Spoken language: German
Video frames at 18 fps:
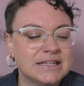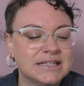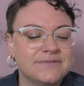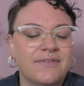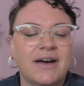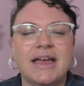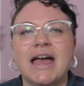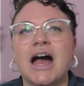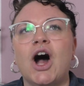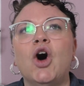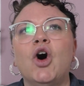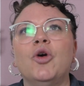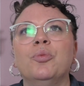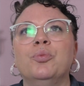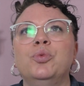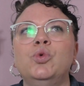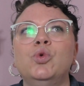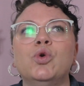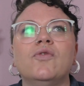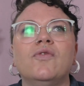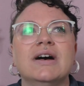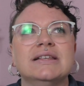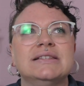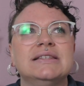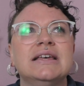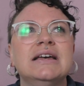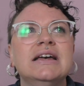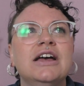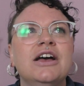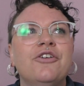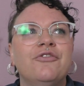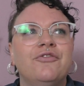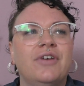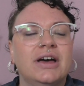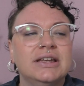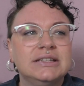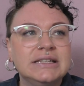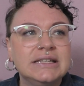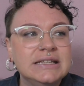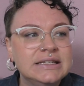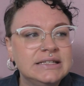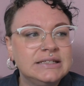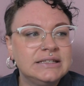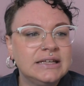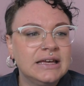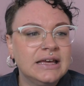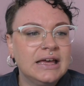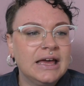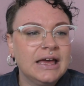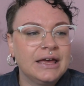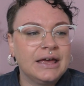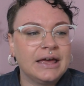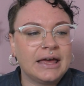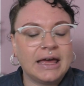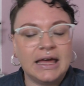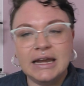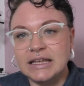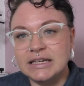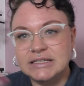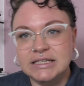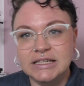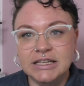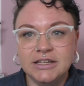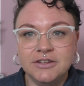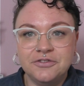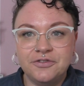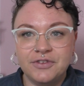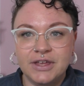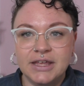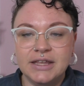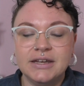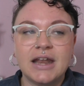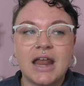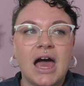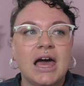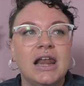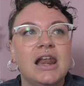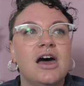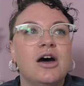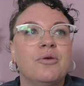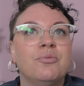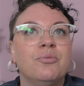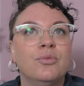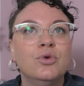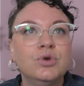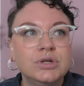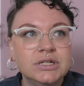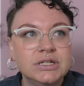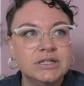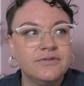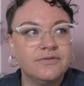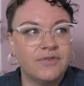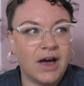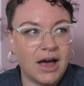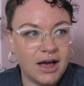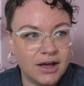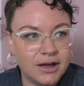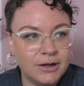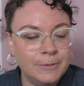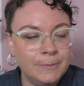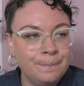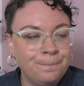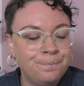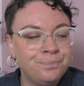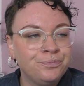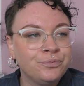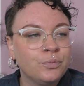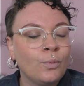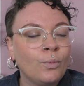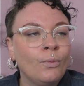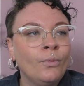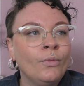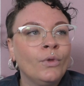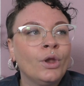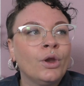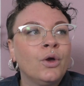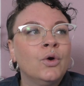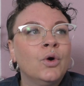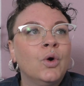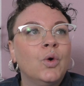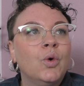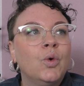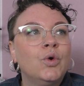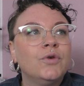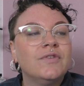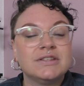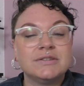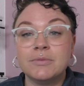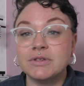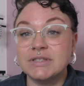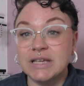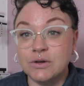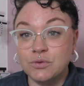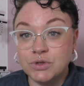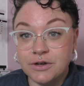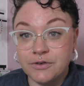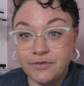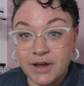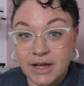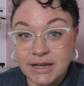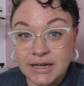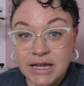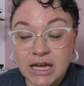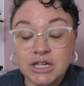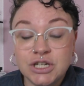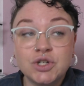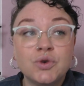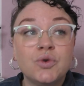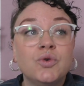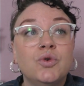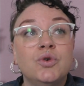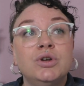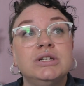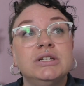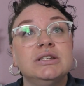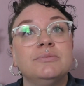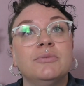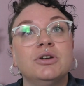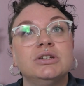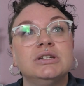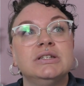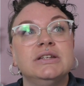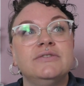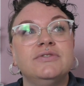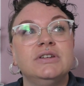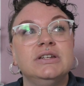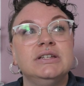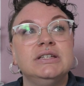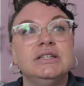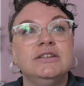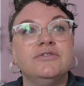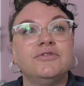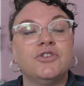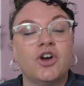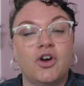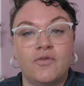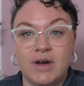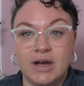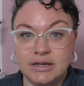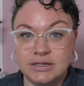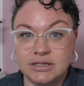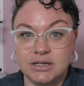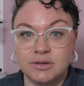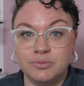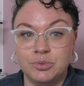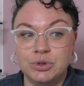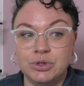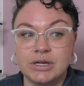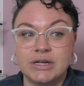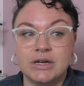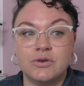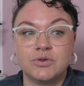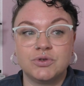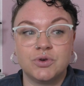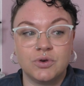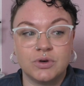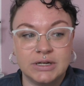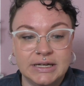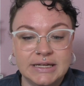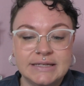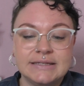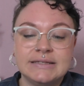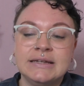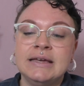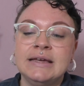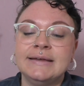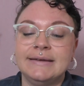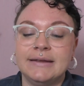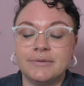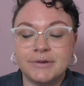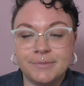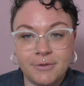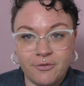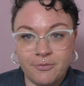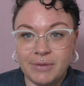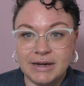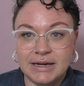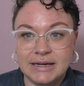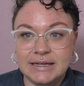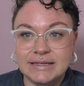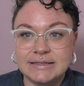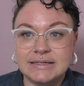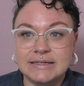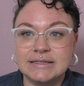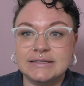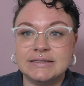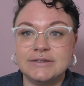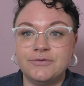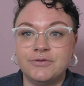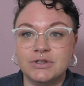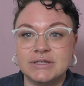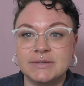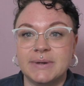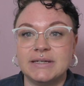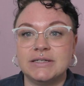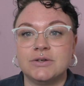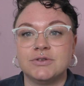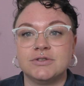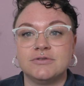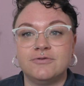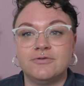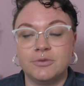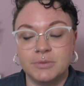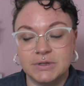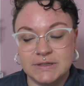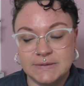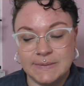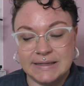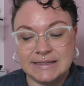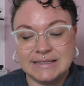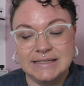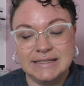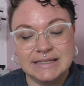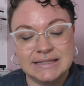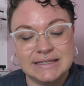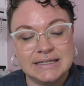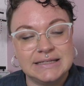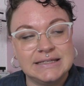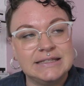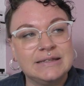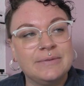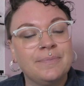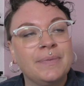Das war ja auch ein Buch, was fand ich relativ in aller Munde war und was mir auch sehr gut gefallen hat. Und ich möchte definitiv noch weitere Bücher der Autoren lesen. Die habe ich mir auf meine Leseliste für 2025 gesetzt.